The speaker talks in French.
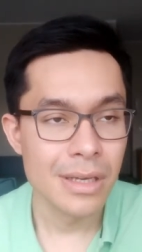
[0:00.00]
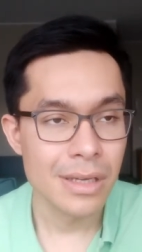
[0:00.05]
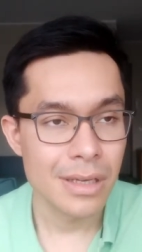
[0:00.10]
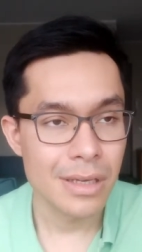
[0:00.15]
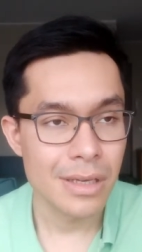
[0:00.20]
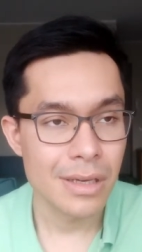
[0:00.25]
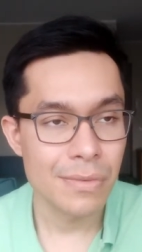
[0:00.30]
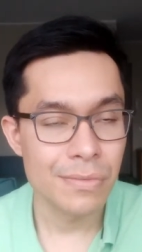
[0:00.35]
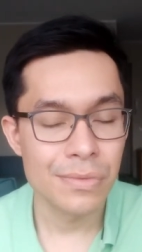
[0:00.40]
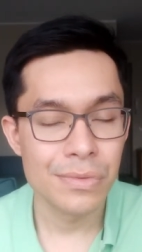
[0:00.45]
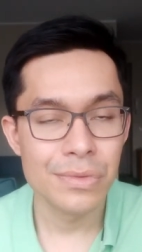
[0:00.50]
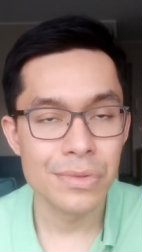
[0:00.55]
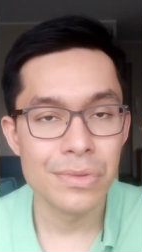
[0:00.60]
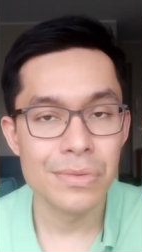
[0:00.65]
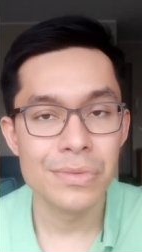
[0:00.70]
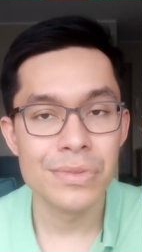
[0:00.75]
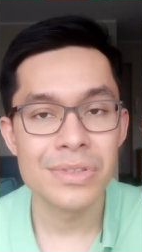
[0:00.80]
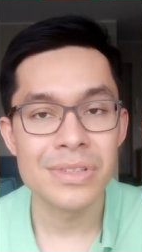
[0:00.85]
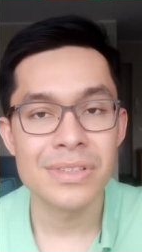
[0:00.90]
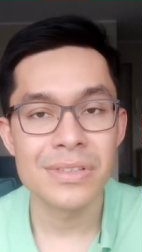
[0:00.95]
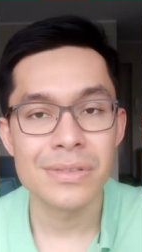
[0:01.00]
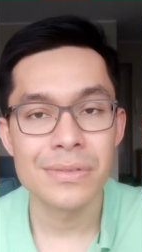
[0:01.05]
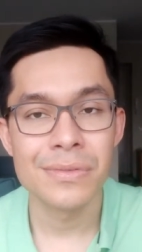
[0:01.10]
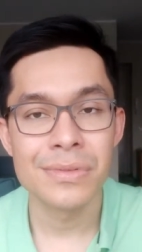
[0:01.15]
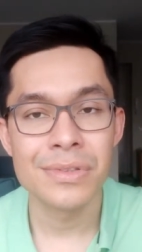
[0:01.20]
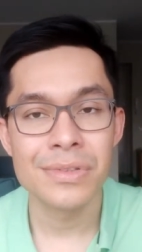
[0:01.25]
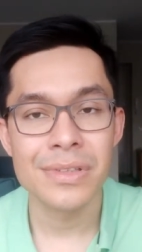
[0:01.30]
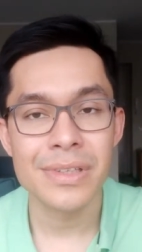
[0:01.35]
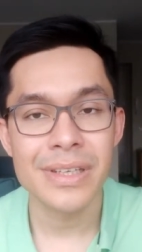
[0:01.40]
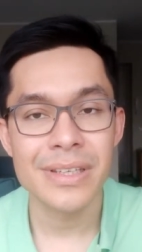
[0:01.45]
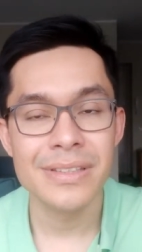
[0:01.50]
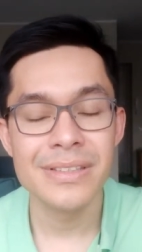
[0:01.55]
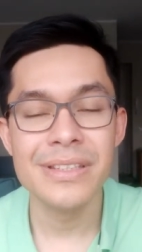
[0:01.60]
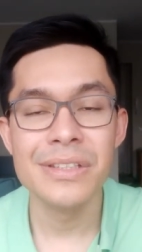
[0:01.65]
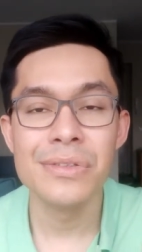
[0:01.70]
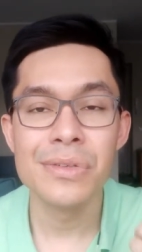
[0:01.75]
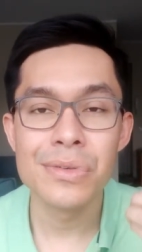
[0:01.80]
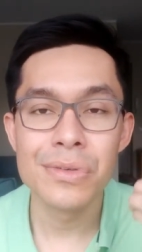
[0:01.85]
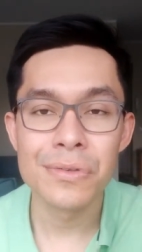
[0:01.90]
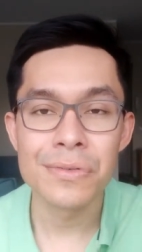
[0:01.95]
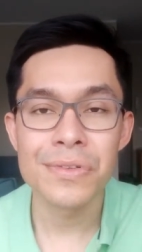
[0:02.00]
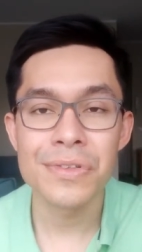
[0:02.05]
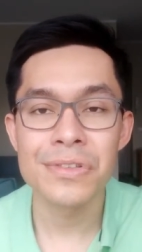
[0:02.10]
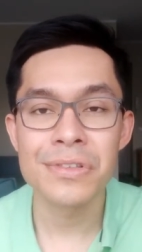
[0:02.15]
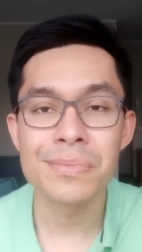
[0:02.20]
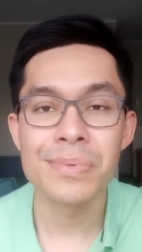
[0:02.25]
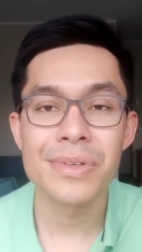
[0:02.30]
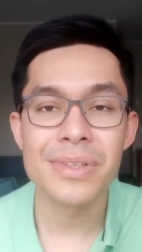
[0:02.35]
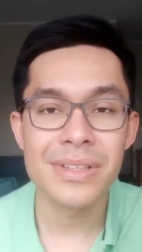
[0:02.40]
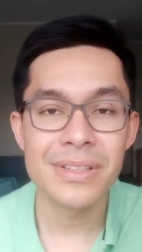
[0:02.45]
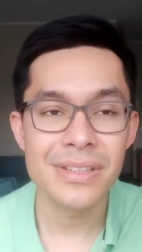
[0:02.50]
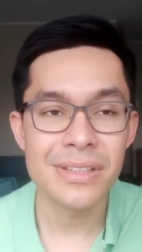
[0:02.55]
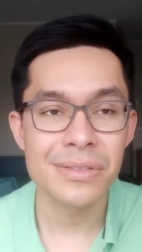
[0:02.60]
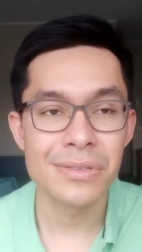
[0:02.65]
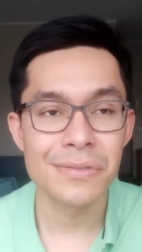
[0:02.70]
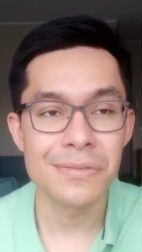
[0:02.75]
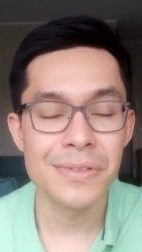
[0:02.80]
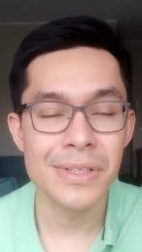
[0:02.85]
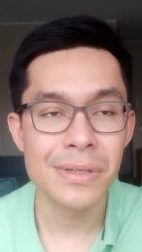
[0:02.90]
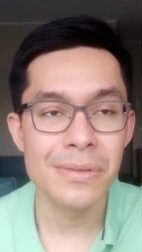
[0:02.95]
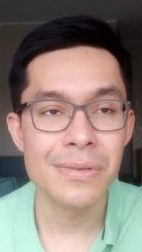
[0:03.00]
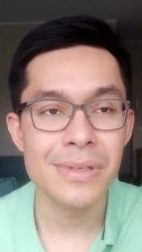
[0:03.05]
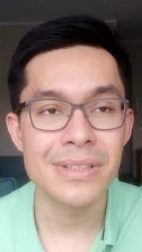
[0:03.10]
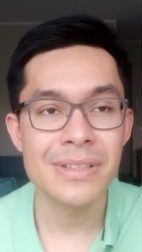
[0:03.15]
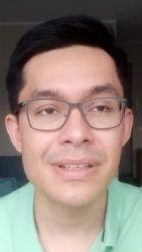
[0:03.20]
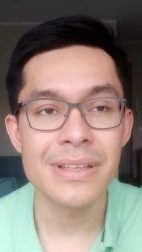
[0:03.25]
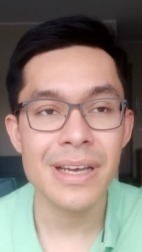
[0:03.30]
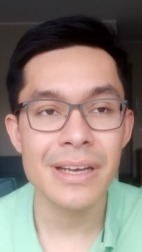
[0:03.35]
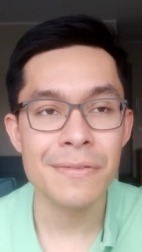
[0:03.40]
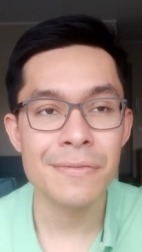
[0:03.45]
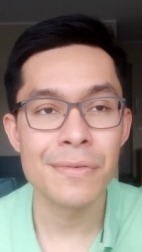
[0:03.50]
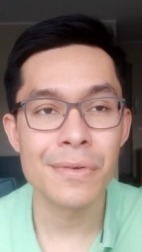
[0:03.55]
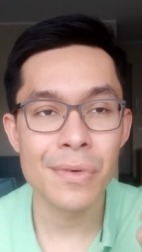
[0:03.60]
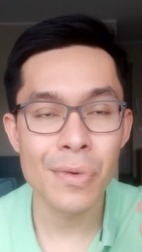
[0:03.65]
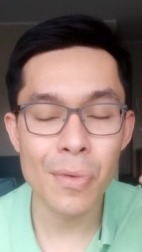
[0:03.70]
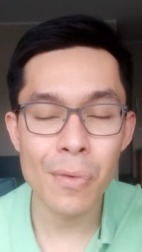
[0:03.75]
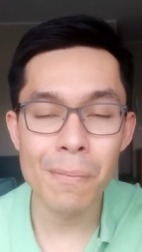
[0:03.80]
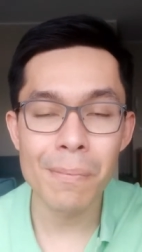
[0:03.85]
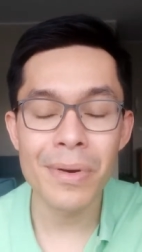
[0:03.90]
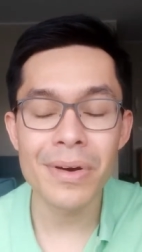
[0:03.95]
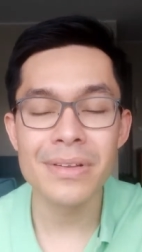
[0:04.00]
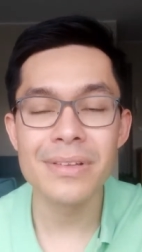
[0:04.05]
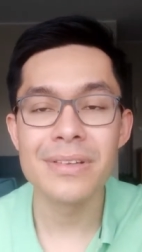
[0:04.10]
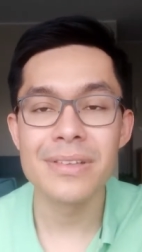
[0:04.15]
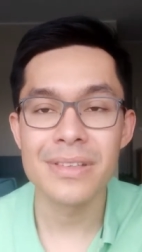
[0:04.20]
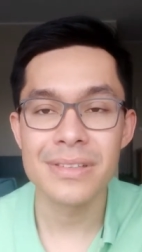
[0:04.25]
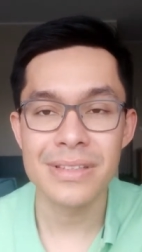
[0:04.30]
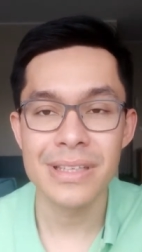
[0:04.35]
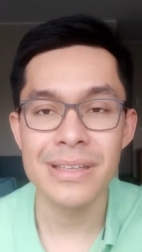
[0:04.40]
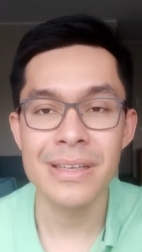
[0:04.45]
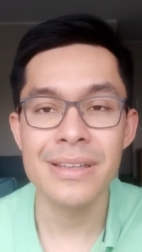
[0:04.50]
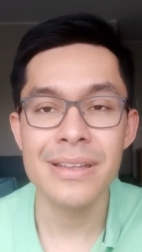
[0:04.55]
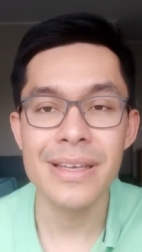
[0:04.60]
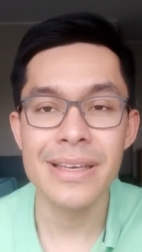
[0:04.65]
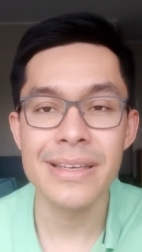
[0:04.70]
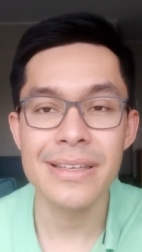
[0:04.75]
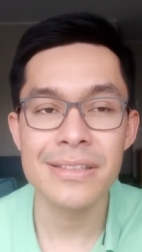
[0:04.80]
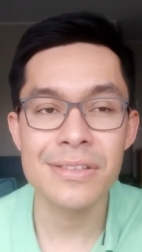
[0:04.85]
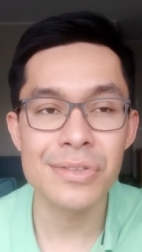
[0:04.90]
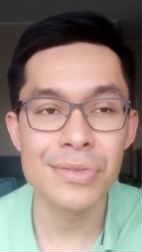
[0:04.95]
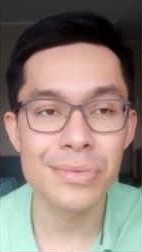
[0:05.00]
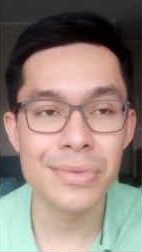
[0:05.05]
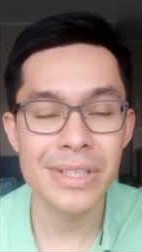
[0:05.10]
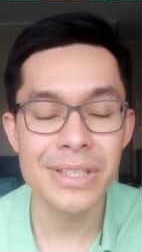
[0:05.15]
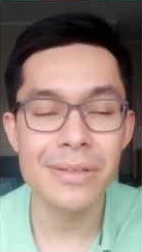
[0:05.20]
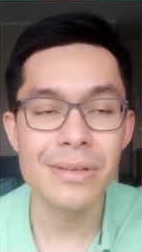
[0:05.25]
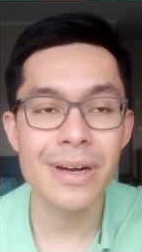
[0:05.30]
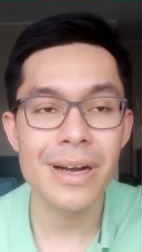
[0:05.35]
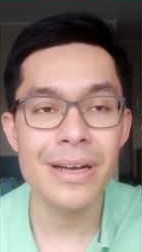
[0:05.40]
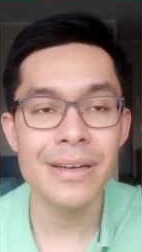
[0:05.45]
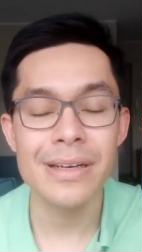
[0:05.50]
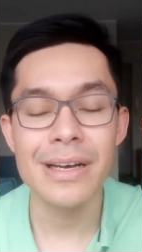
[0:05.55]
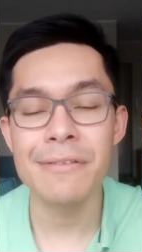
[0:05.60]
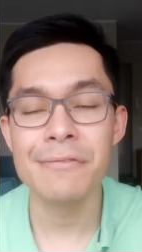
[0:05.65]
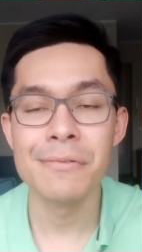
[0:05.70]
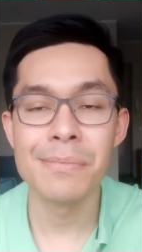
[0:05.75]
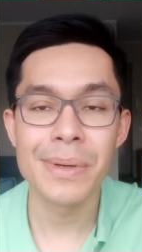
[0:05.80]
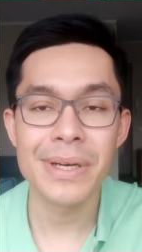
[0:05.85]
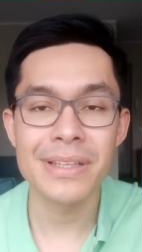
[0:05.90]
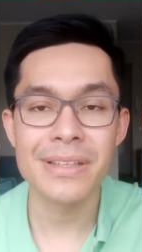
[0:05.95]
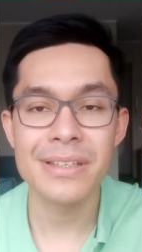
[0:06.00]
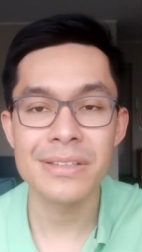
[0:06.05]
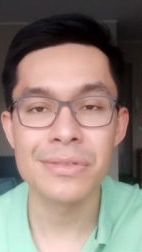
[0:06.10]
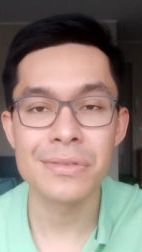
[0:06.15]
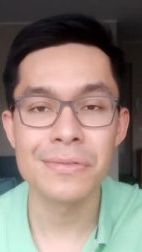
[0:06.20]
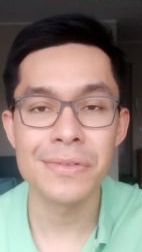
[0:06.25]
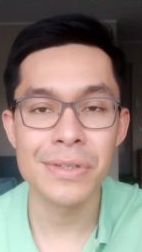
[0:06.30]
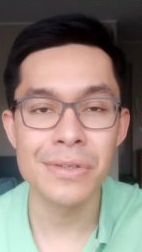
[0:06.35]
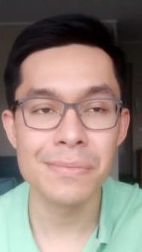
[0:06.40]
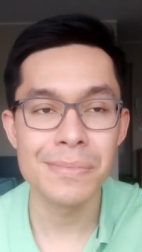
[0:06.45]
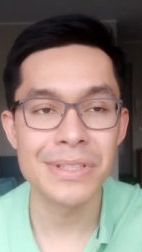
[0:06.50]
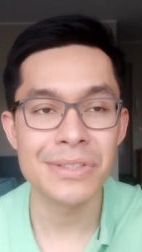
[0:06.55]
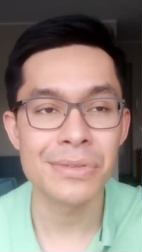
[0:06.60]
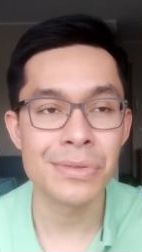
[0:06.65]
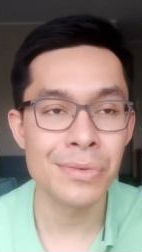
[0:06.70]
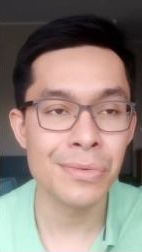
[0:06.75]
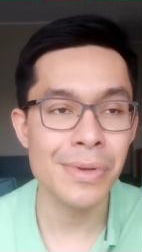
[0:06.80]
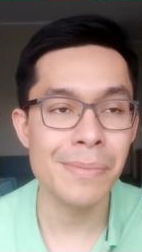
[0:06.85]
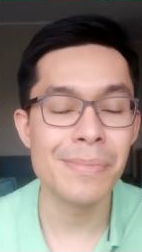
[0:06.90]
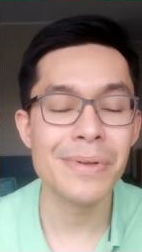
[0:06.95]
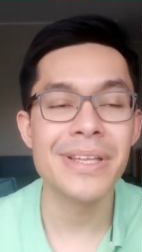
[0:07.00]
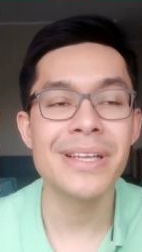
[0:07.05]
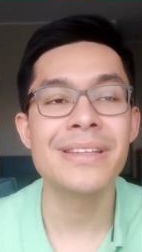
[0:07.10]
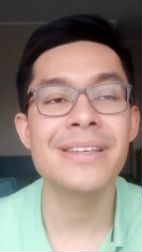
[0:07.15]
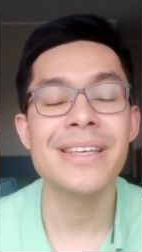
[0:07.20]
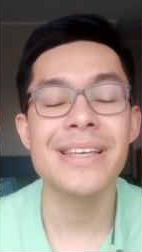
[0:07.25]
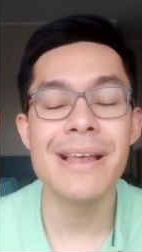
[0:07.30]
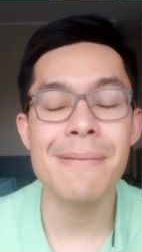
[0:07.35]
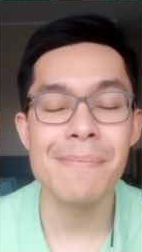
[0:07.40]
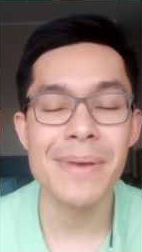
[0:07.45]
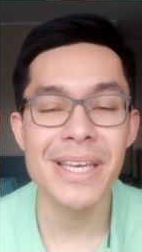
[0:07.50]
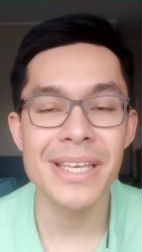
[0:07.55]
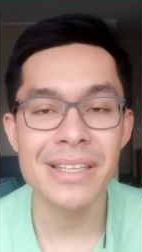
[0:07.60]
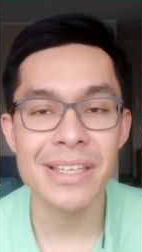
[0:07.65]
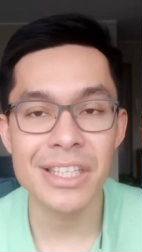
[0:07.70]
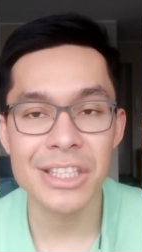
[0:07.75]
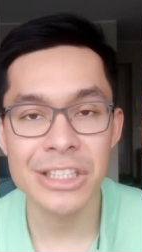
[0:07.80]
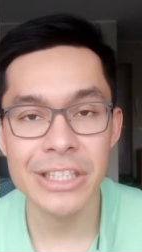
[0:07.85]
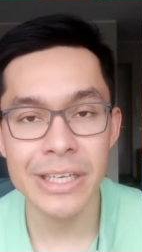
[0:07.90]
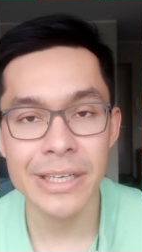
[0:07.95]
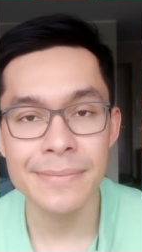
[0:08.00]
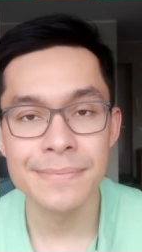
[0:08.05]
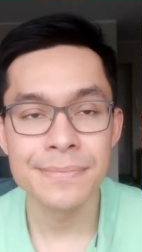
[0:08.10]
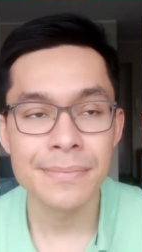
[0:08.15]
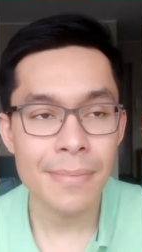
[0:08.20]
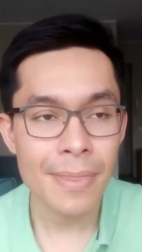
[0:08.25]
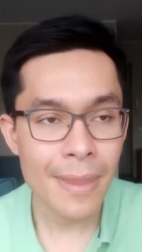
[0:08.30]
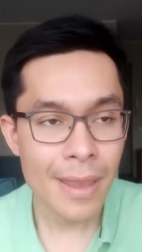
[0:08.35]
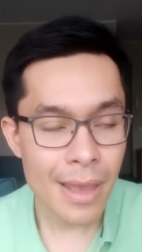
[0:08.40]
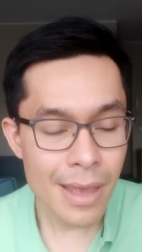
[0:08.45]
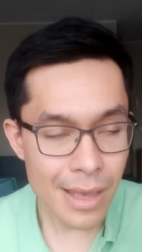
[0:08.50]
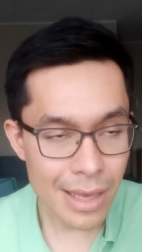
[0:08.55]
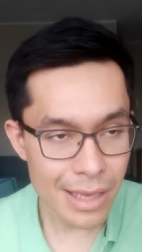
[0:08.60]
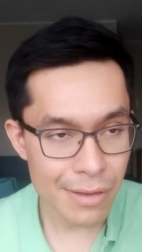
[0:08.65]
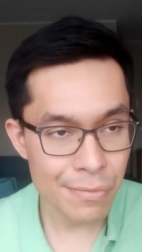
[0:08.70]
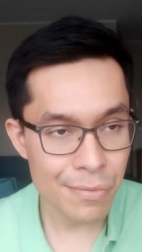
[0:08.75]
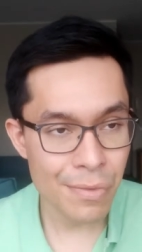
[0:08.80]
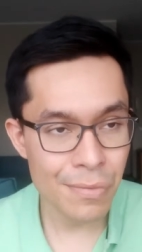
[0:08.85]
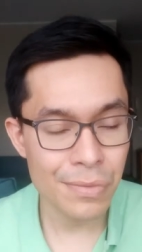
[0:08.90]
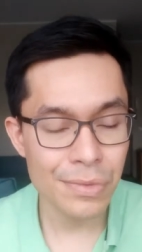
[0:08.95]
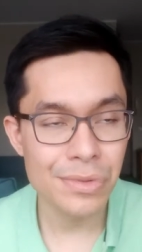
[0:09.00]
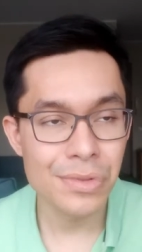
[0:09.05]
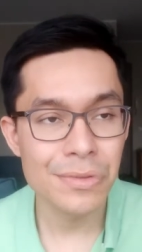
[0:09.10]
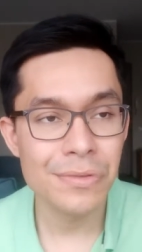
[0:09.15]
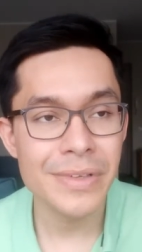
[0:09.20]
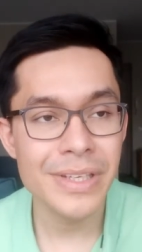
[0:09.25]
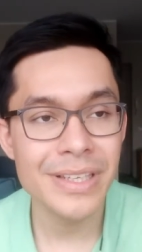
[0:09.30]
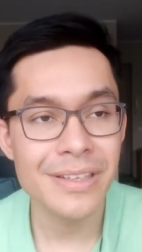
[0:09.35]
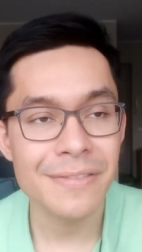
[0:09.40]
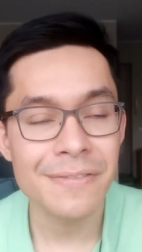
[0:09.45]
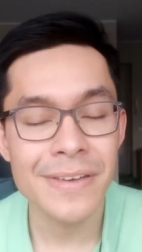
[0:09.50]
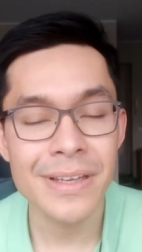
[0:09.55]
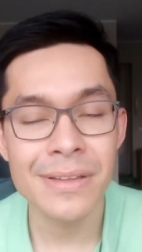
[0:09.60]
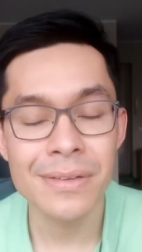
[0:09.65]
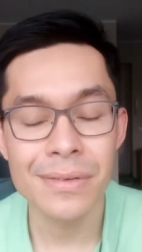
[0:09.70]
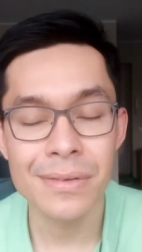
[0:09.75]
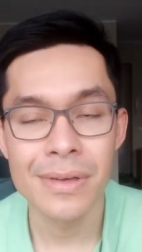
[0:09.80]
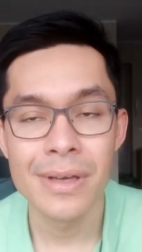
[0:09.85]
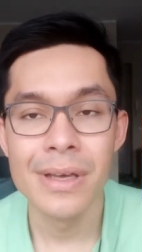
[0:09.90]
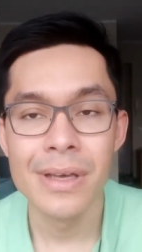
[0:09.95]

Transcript: vous, vous, serez digne de confiance pour utiliser son vélo, etc. Il faut comprendre dans sa tête les questions qu'il aura à vous prêter son vélo, parce que lui, peut-être qu'il a payé très cher, et vous, vous devez en fait